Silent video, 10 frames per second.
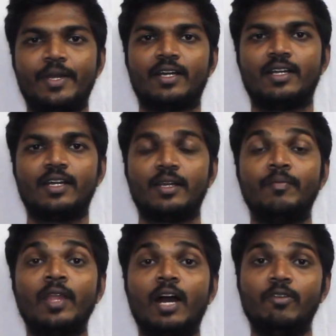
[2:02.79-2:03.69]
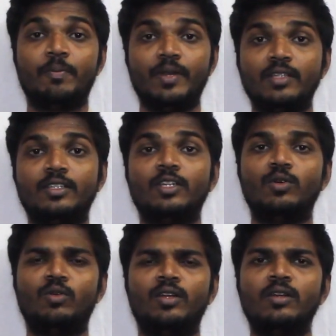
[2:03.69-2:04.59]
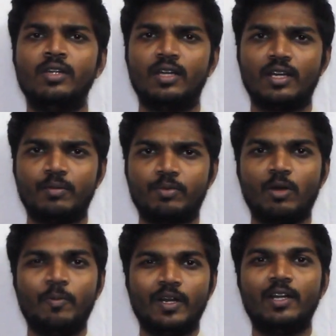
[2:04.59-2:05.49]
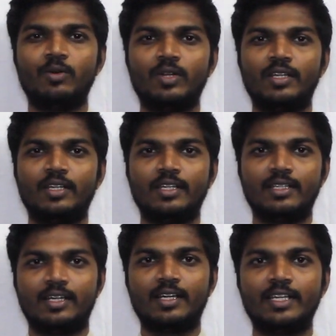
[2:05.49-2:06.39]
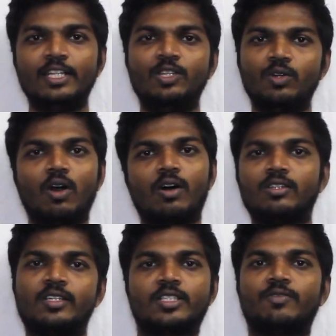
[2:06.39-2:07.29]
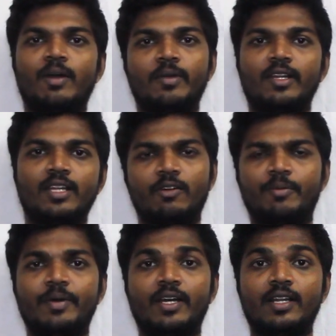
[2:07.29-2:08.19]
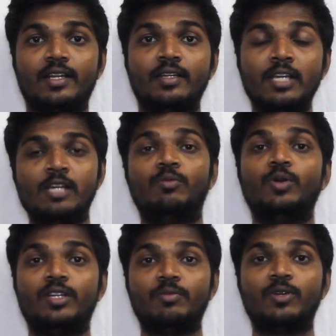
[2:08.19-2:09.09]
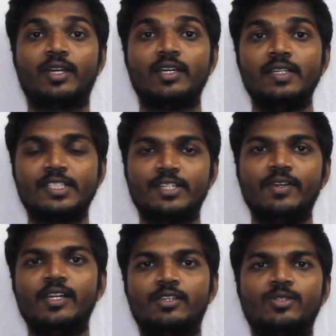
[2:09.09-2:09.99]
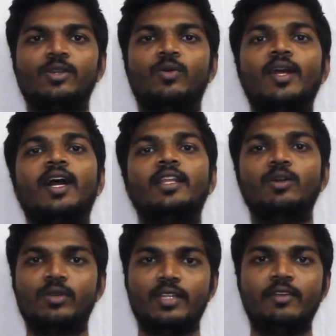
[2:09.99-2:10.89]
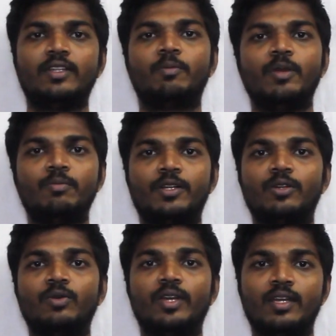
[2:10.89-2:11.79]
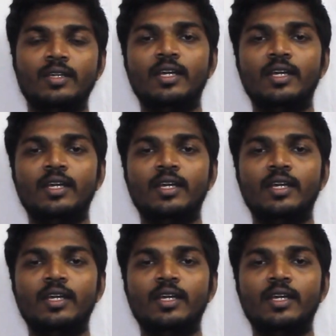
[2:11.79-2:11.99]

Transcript: பிறக்கிறாரு அவர் பிறந்தது ஒரு ப்ராப்பரான ஒரு ஹிந்து ஆர்த்தடாக்ஸ் ஃபேமிலியில் தான் அவர் பிறக்கிறாரு முழுக்க முழுக்க சிவன் என்று சொல்லக்கூடிய அந்த ஒரு தெய்வத்தை பின்பற்றக்கூடிய